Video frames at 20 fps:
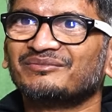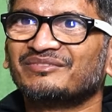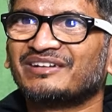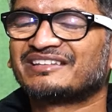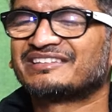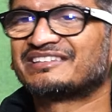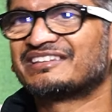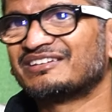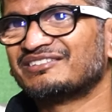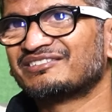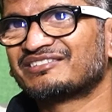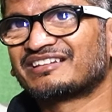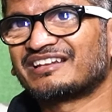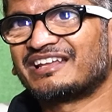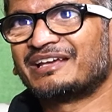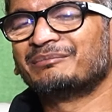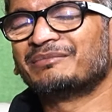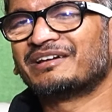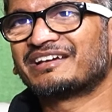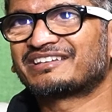మన తెలుగు
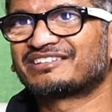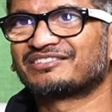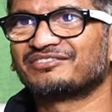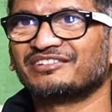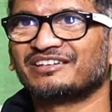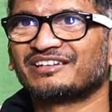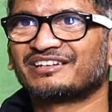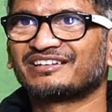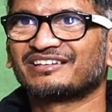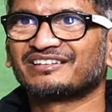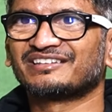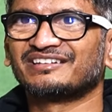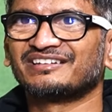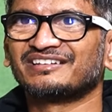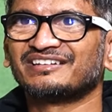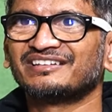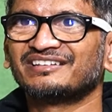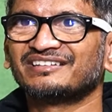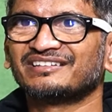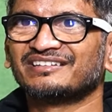క్లైమాక్స్ వేరు
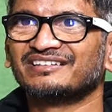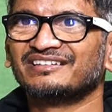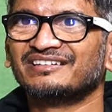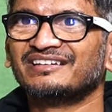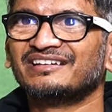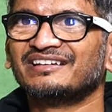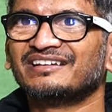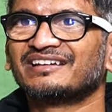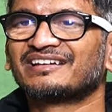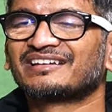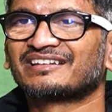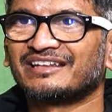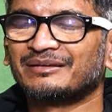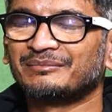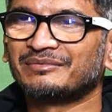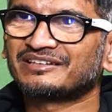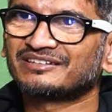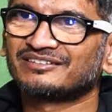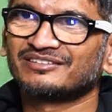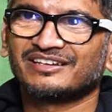కదండి
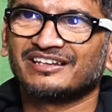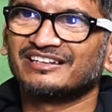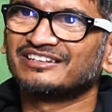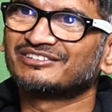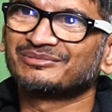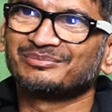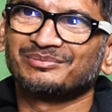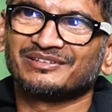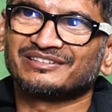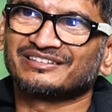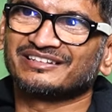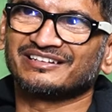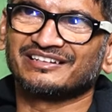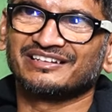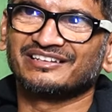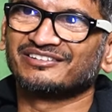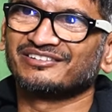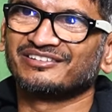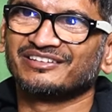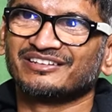క్లైమాక్స్లో కలిసిపోతారు
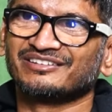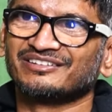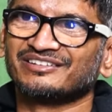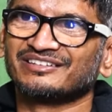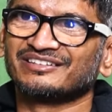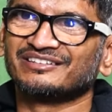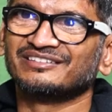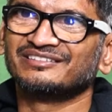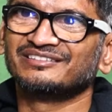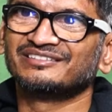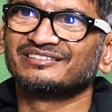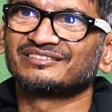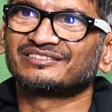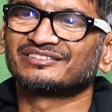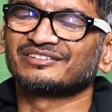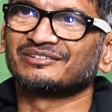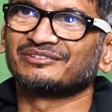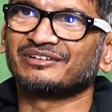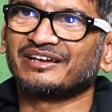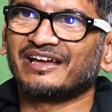హీరో హీరోయిన్లు
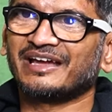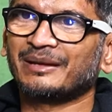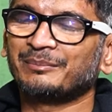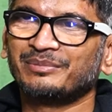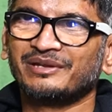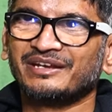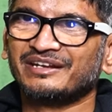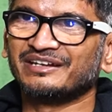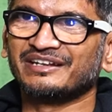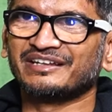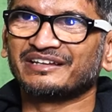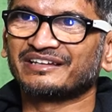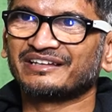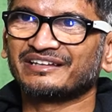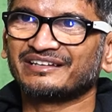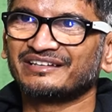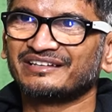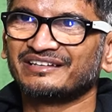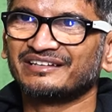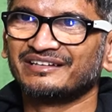సో హ్యాపీ
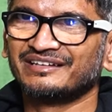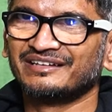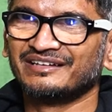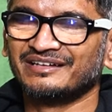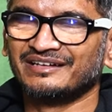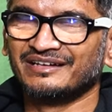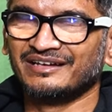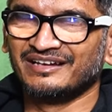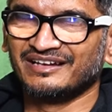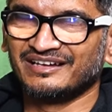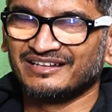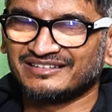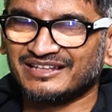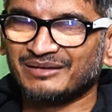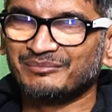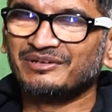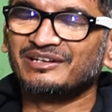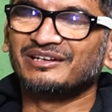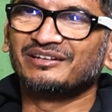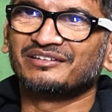ఎండింగే
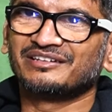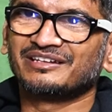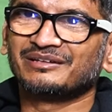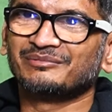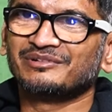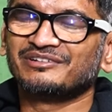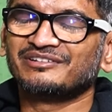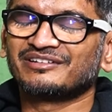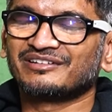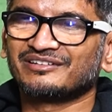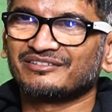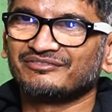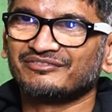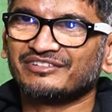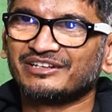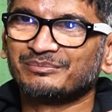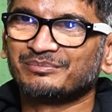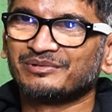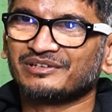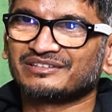తమిళ్లోనేమో
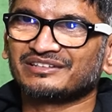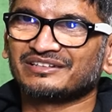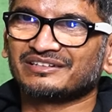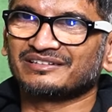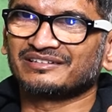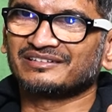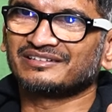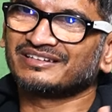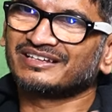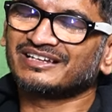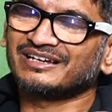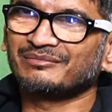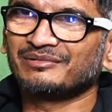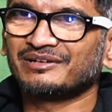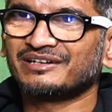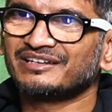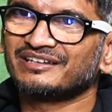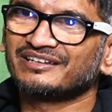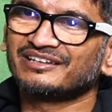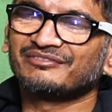విడిపోతారు
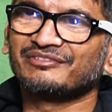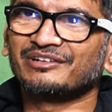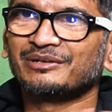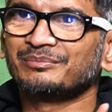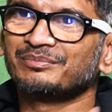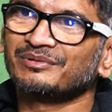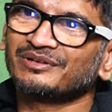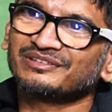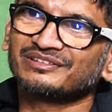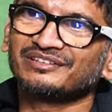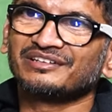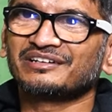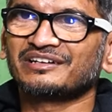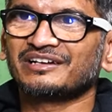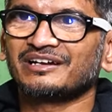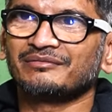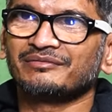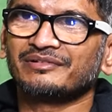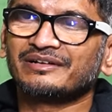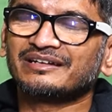కాబట్టి ఇంకా విడిపోతున్నాం
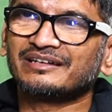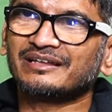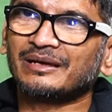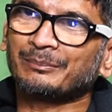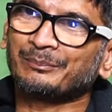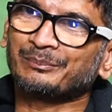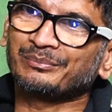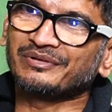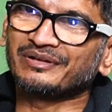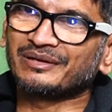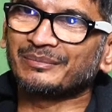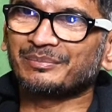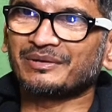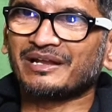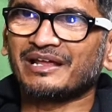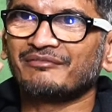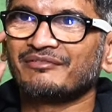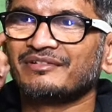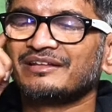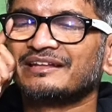కాబట్టి ఇంకా
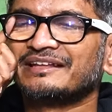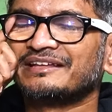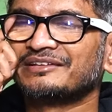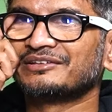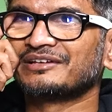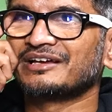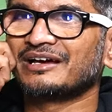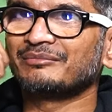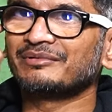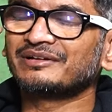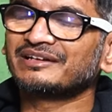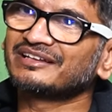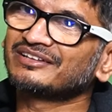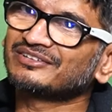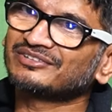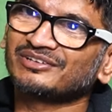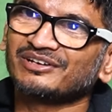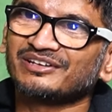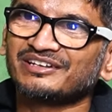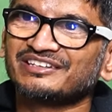ప్రేమ లేదు కాబట్టి
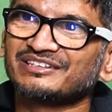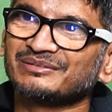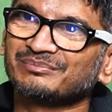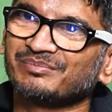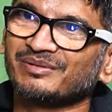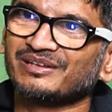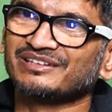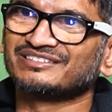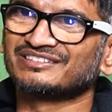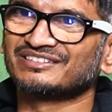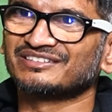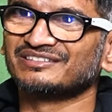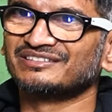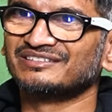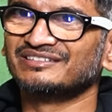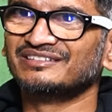ఇంకా సారీ చెప్పేయచ్చు